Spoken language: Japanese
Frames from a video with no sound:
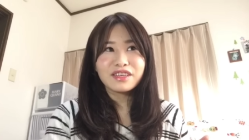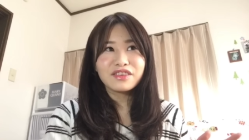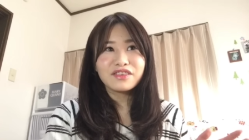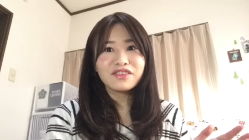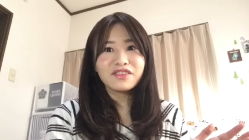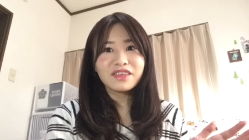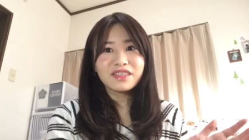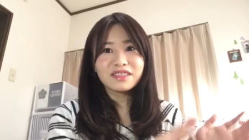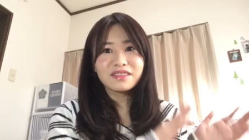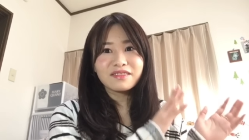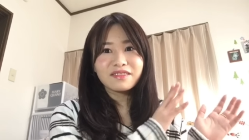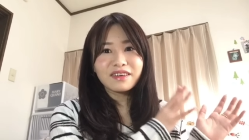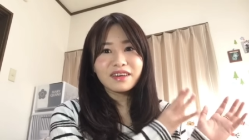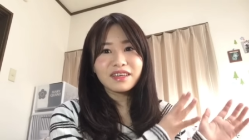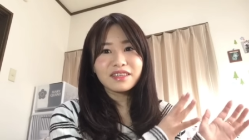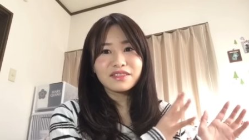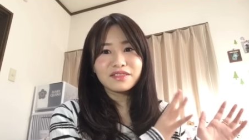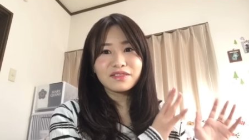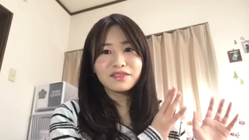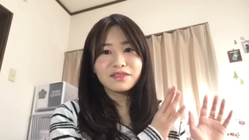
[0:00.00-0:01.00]
夕日の
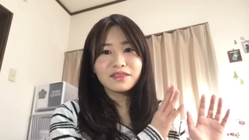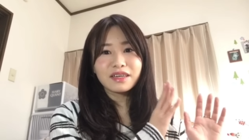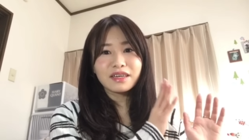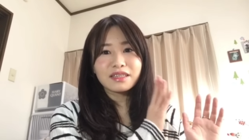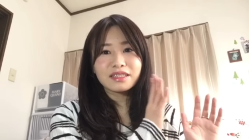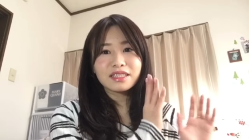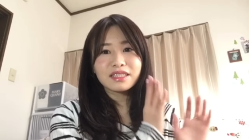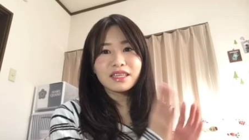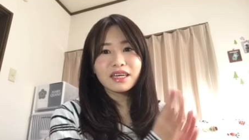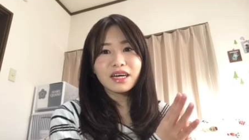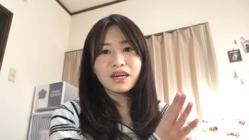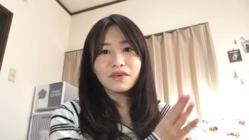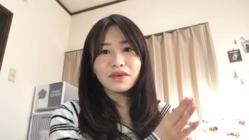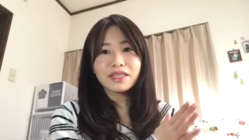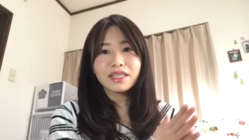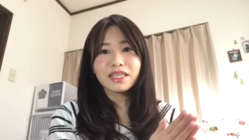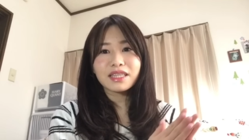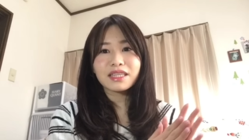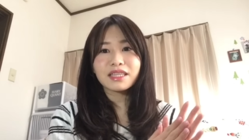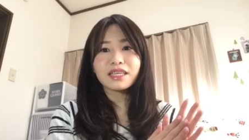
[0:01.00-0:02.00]
会場が品川
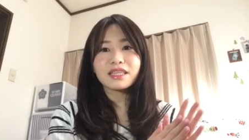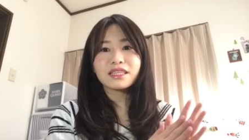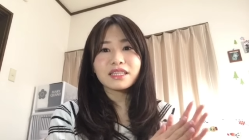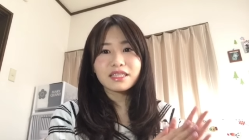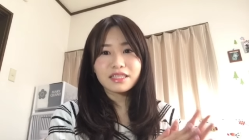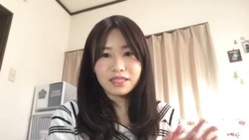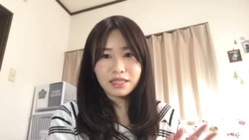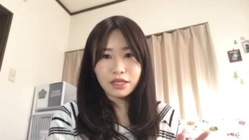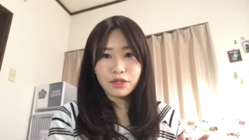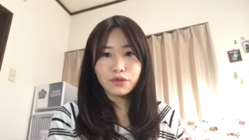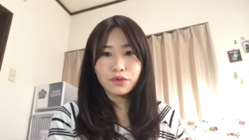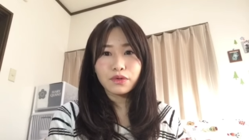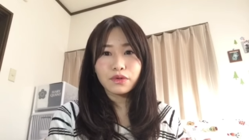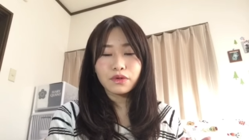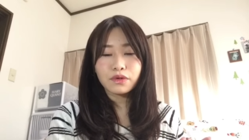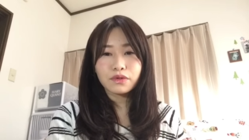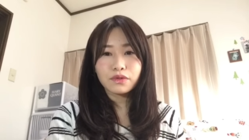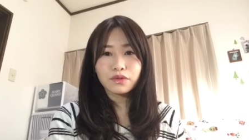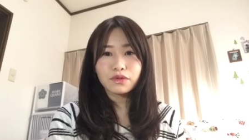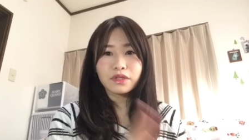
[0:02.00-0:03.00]
だったんですけ
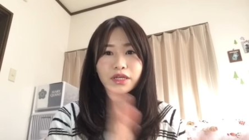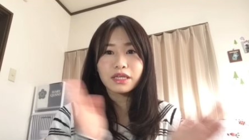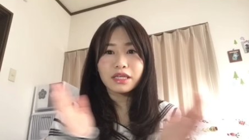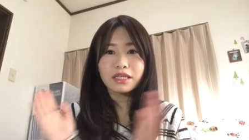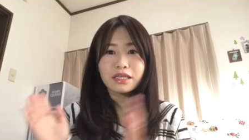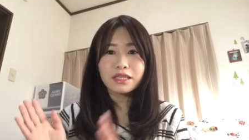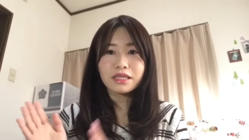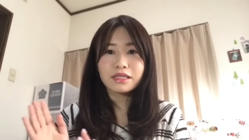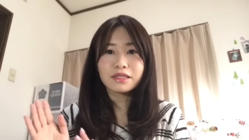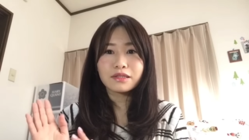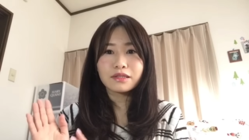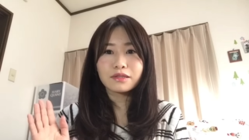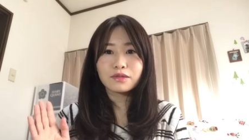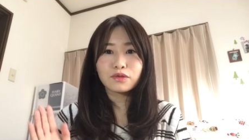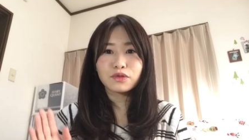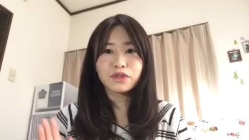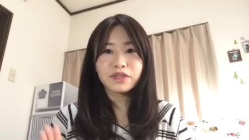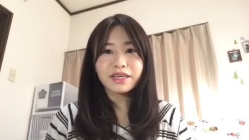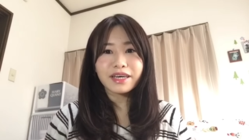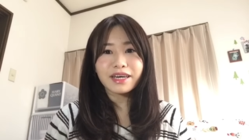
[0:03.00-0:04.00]
ど、隣に水
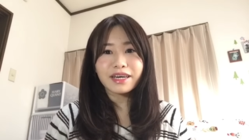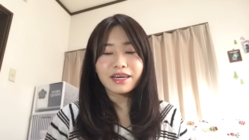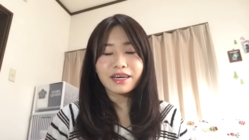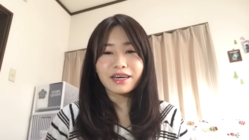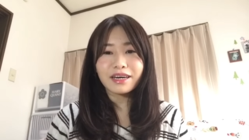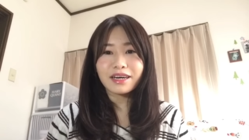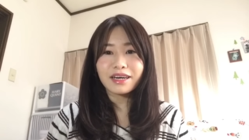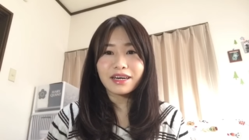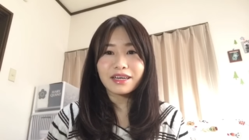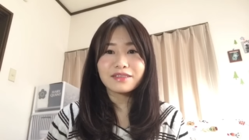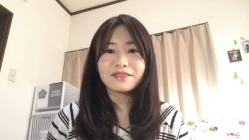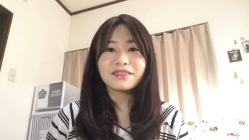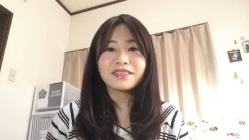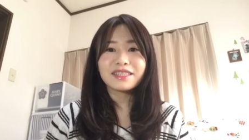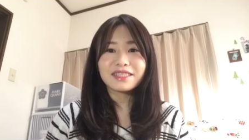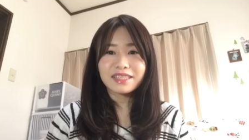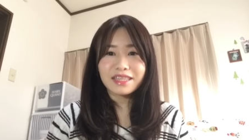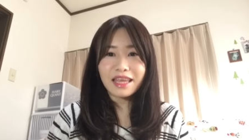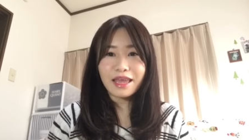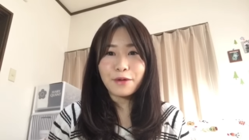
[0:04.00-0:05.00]
族館があるんで
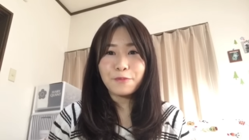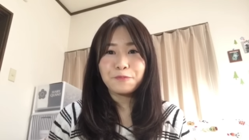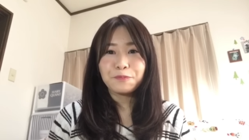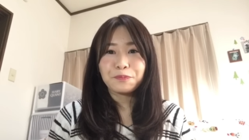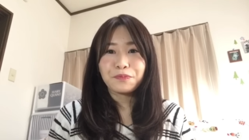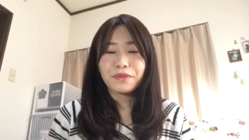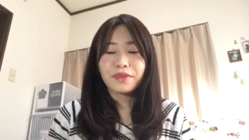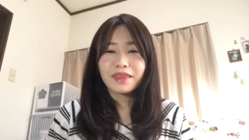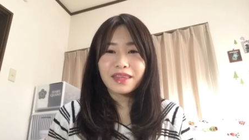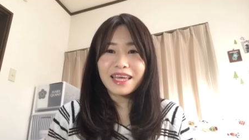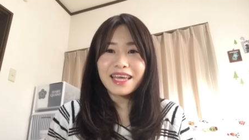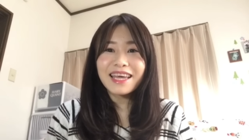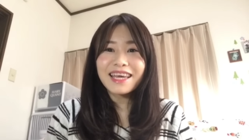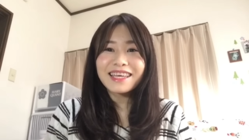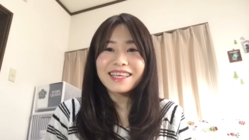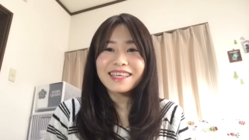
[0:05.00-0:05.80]
すね。で、